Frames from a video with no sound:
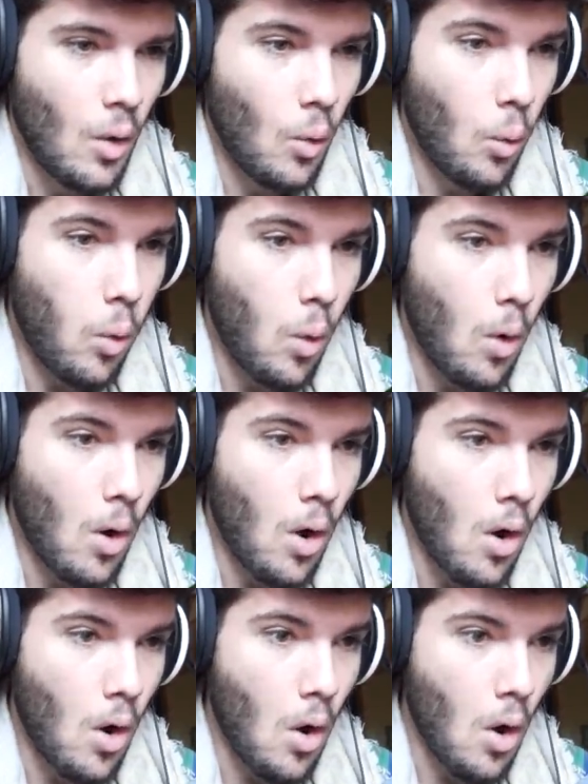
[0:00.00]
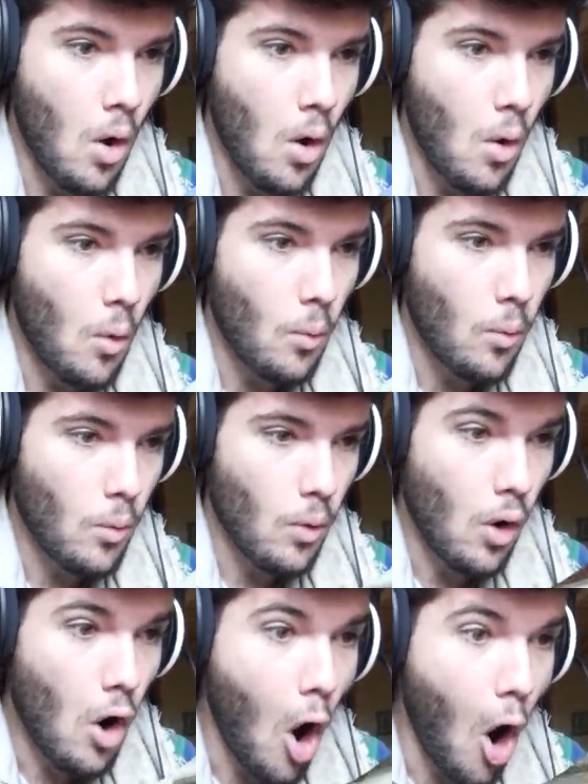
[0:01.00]
Wow,
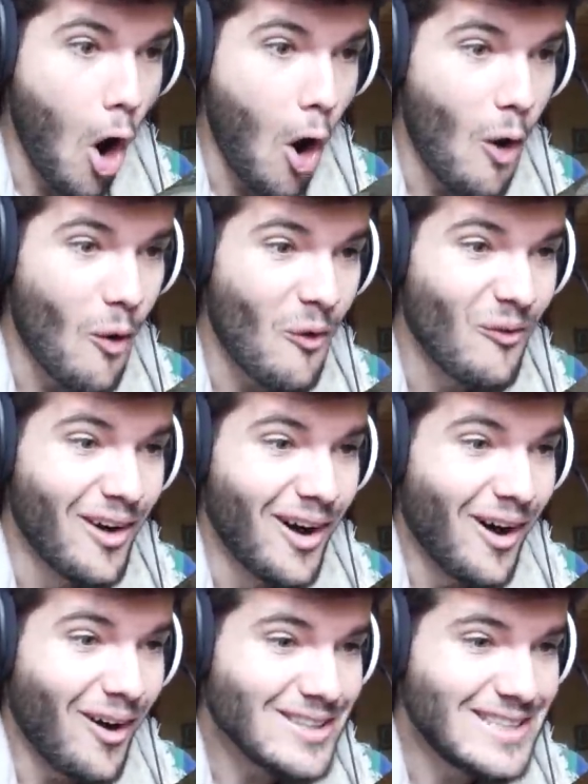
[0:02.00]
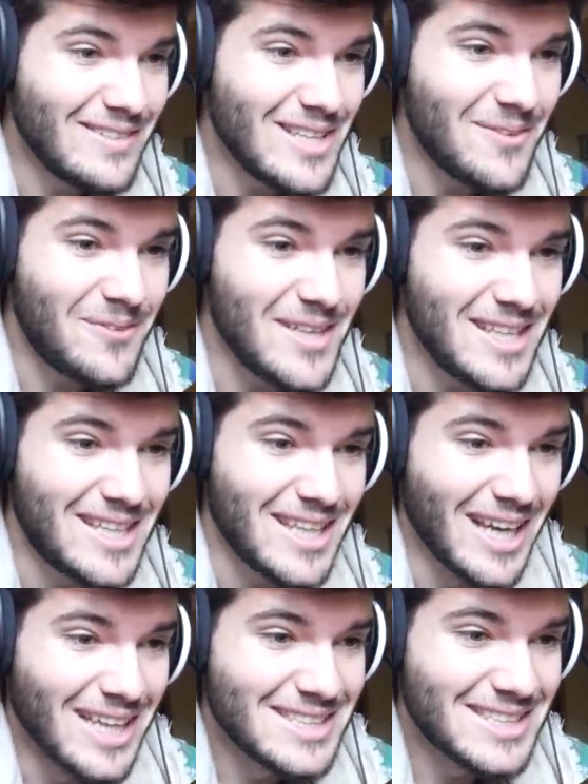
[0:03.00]
wow, oh c'est magnifique,
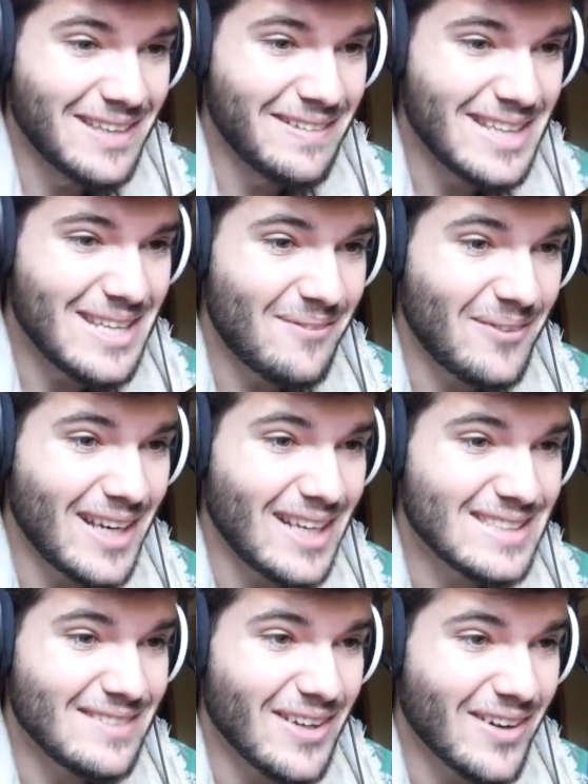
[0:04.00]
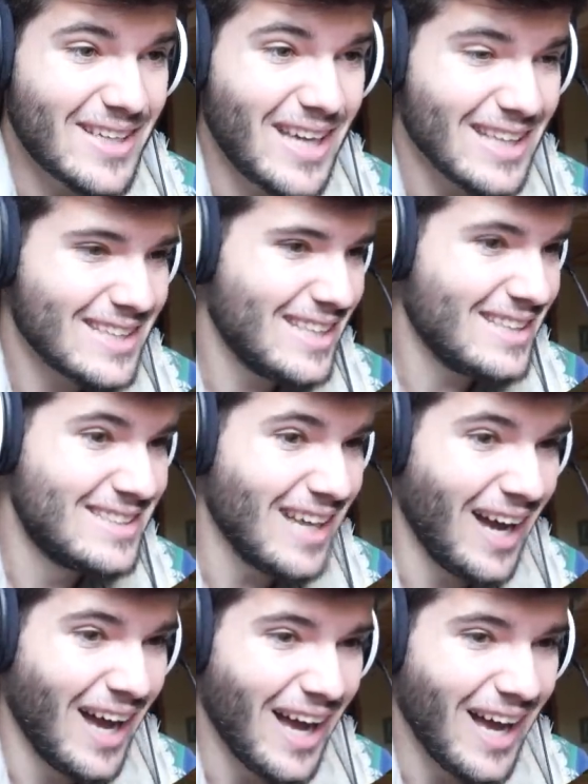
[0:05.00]
c'est magnifique les amis, regardez
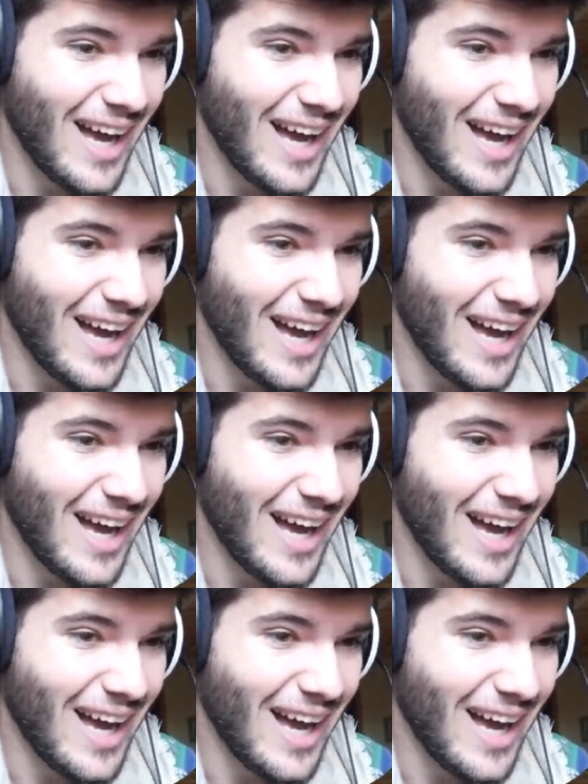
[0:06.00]
ça